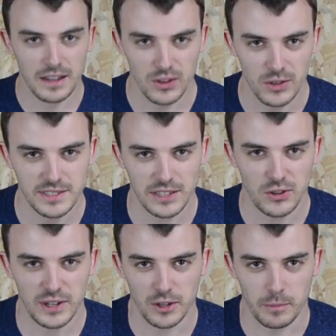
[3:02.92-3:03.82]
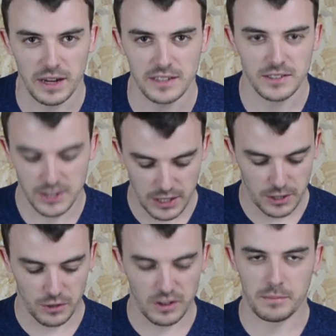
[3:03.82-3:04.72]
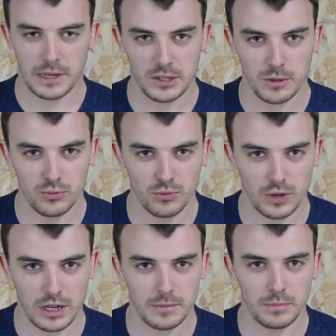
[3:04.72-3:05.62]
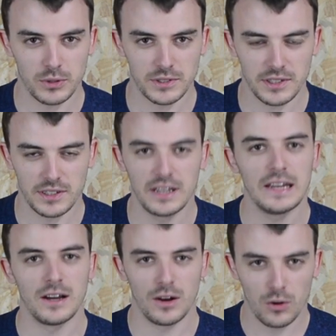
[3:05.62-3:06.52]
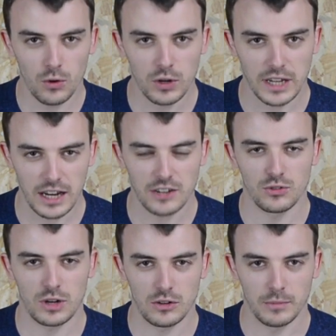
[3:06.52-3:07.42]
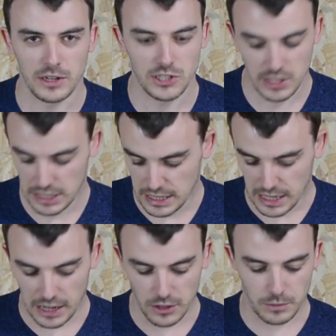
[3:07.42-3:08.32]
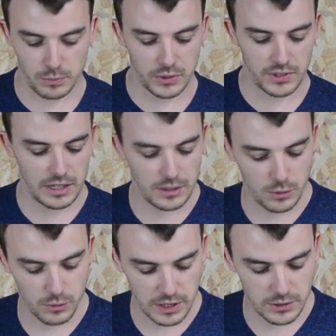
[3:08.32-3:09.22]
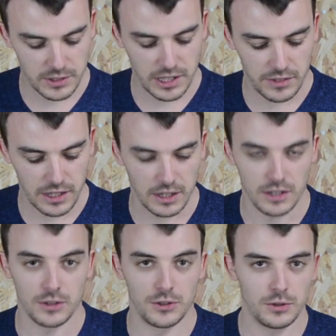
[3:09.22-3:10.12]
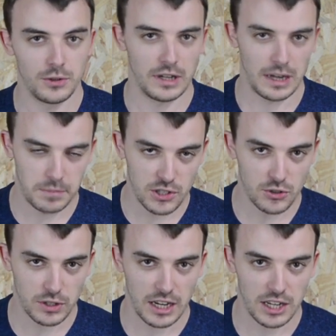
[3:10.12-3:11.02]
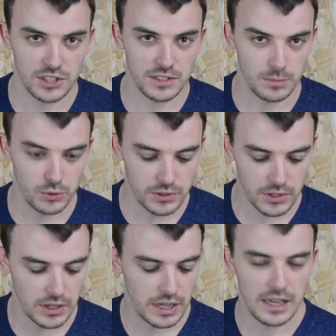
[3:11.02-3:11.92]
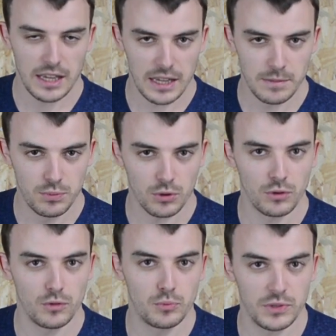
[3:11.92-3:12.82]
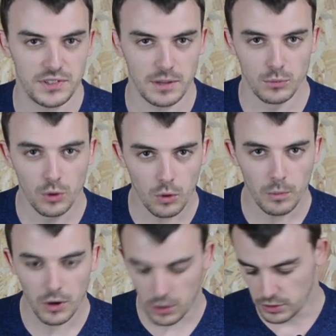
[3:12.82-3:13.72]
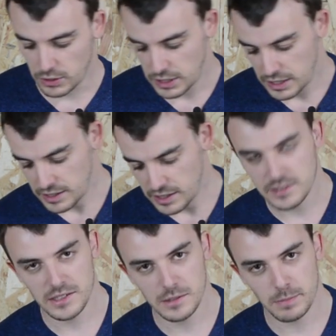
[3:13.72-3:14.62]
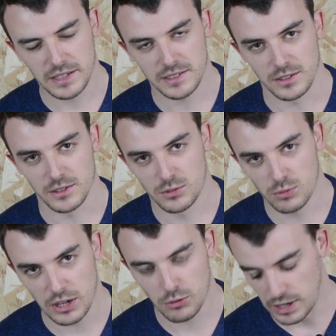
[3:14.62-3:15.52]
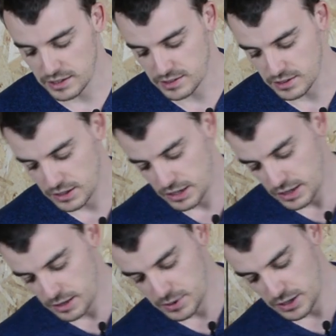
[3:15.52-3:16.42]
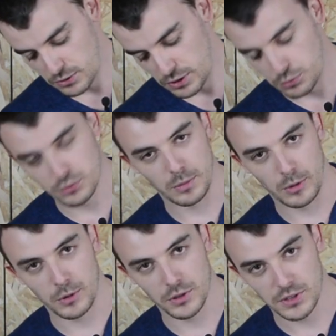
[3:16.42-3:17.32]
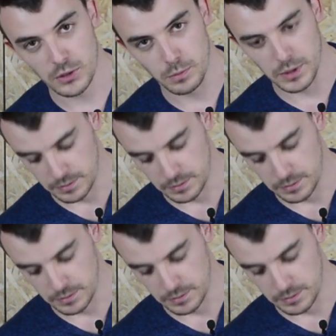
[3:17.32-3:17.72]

Le stator est en place. On va maintenant pouvoir procéder au calage de l'allumage. Alors pour ça, on va se servir de la pige de calage Easy Et pour que vous puissiez mieux comprendre qu'est-ce qui se passe sous la culasse, eh bien on l'a tout simplement découpé.